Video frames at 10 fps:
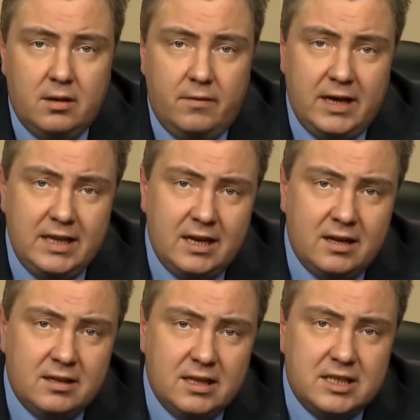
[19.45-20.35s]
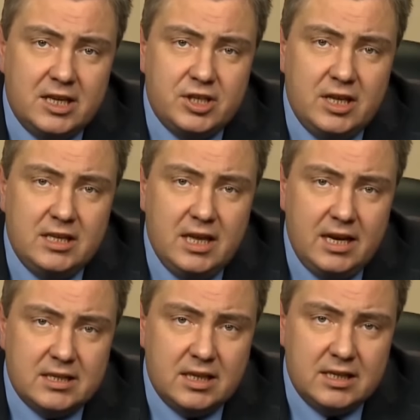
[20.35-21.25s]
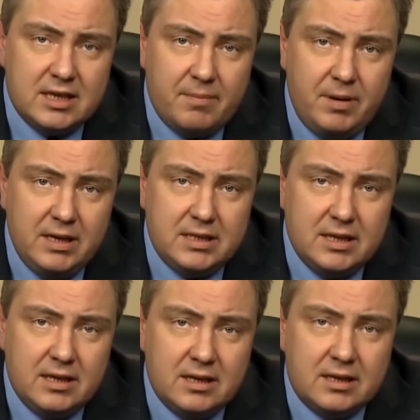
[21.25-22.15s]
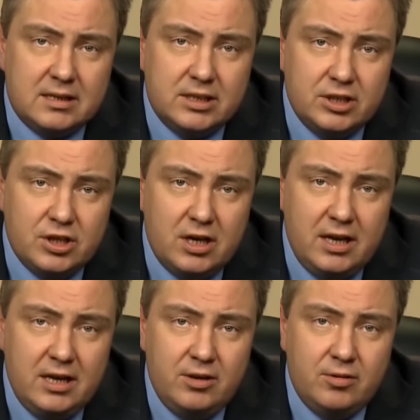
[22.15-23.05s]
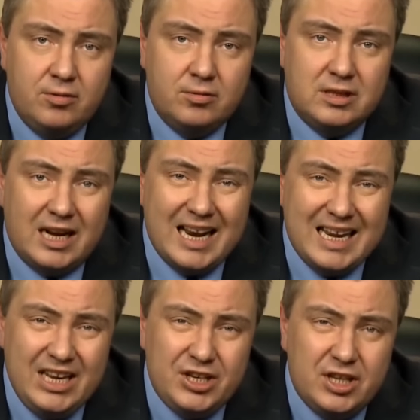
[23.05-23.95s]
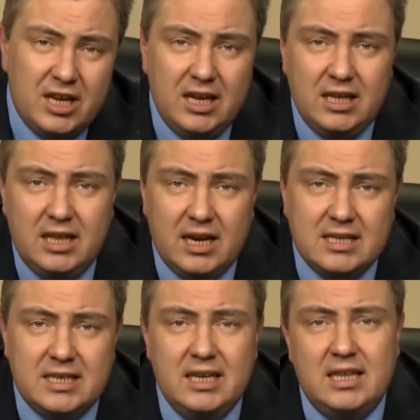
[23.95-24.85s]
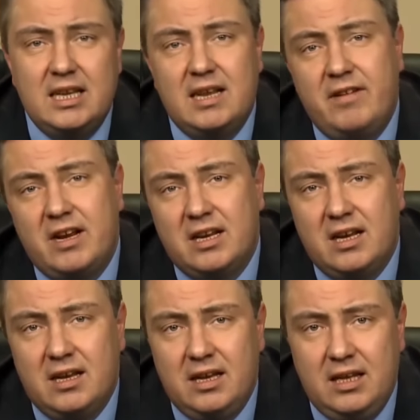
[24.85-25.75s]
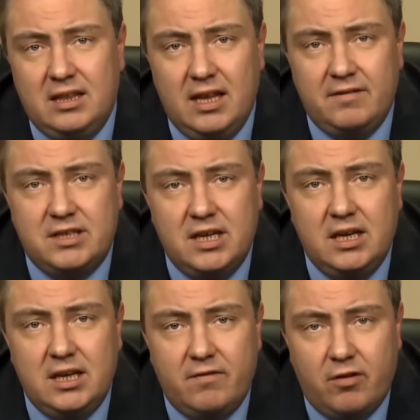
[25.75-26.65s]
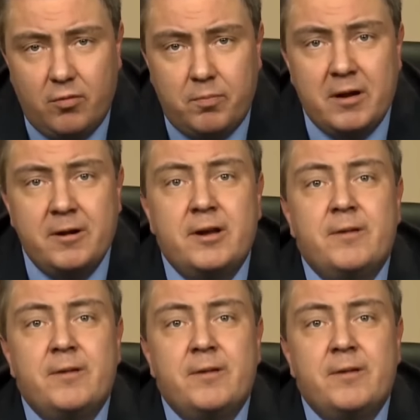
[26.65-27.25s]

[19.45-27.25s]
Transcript: Война – достаточно интересное событие, к сожалению, трагичное и для России, да, наверное, и для всей Европы.